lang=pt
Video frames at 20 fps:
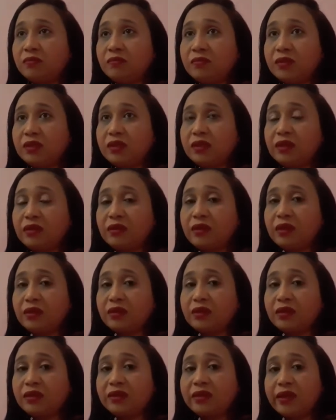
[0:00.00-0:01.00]

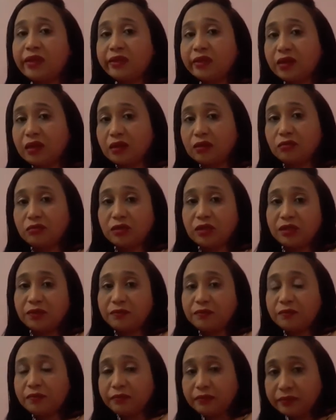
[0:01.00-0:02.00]
76 anos.
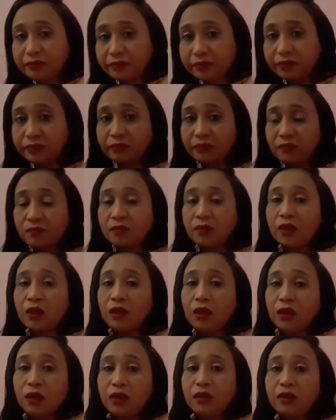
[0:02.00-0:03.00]

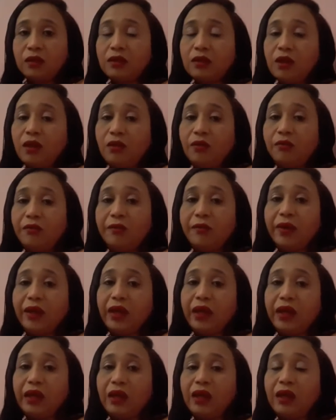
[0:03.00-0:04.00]
Então,
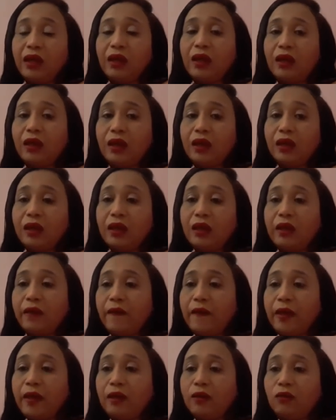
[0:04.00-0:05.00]
é,
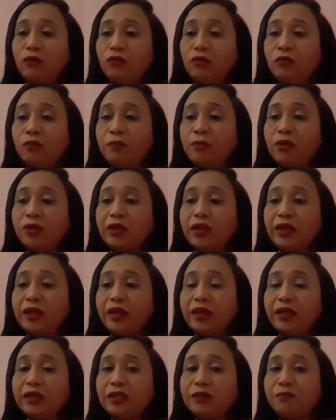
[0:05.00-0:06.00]
eu não
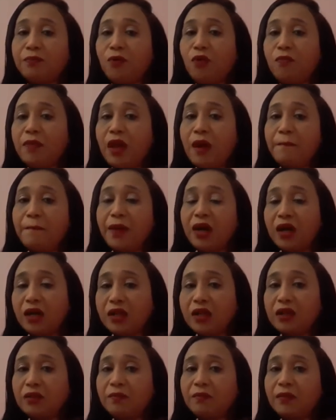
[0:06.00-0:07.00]
poderia expor minha
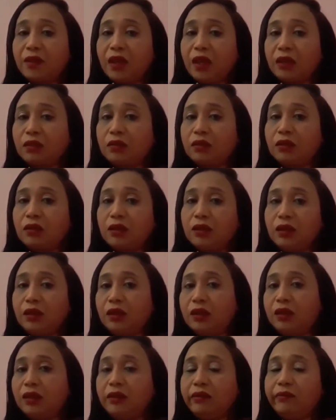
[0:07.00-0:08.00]
mãe a,
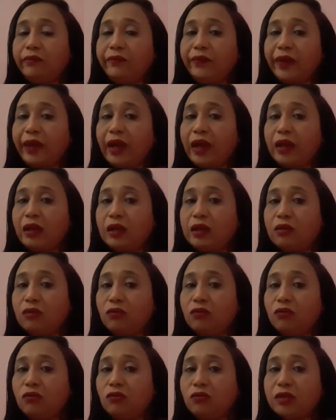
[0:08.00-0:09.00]
e ficar
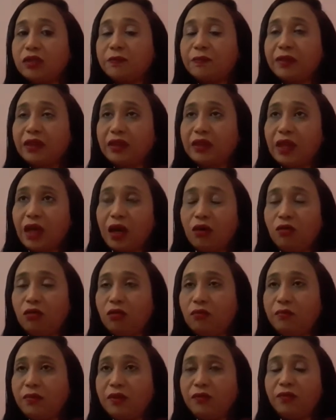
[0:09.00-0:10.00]
indo no hospital
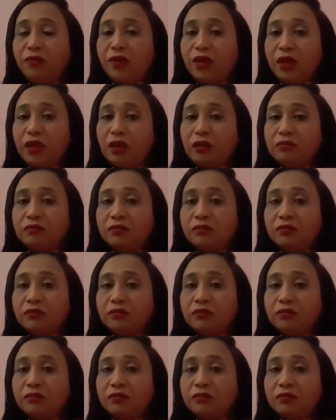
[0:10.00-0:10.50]
me ver.